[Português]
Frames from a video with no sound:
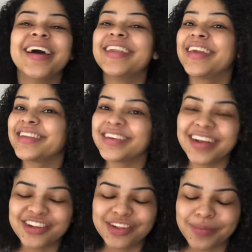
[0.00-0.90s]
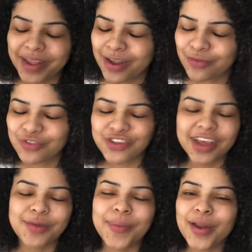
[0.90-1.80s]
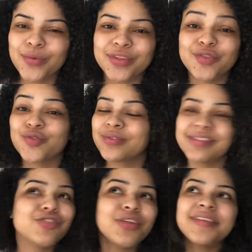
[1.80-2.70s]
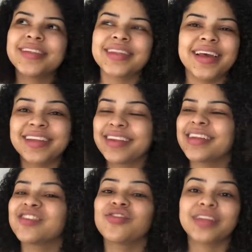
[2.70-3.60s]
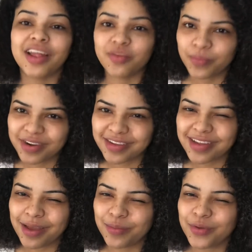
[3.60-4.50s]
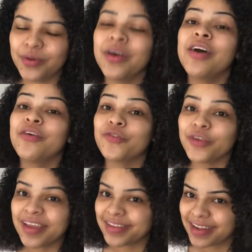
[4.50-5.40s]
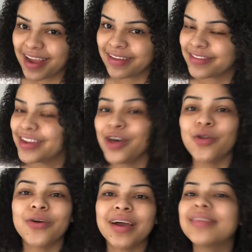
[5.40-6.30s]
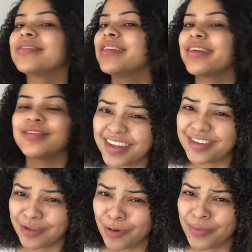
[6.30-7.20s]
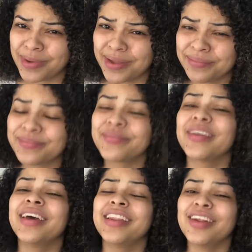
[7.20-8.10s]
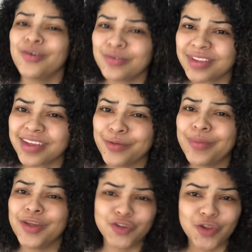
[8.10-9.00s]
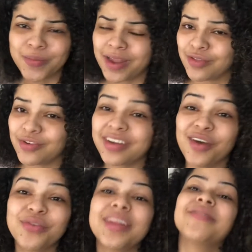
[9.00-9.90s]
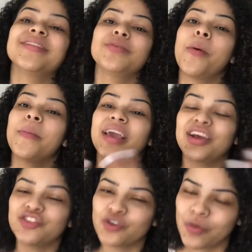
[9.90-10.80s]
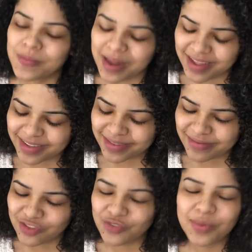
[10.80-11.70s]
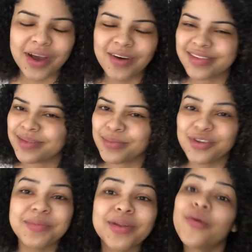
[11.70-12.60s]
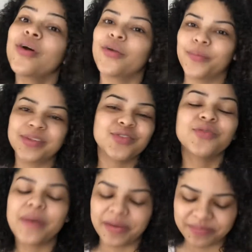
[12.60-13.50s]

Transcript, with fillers: Na internet também não tinha, era uma luta. Toda vez que você entra, tá esgotado, por exemplo. Fui entrar, não localizei a sombra, não consegui o blush iluminador. Eu queria fazer uma maquiagem completa de Boca Rosa Beauty, mas não rolou, mas tudo bem.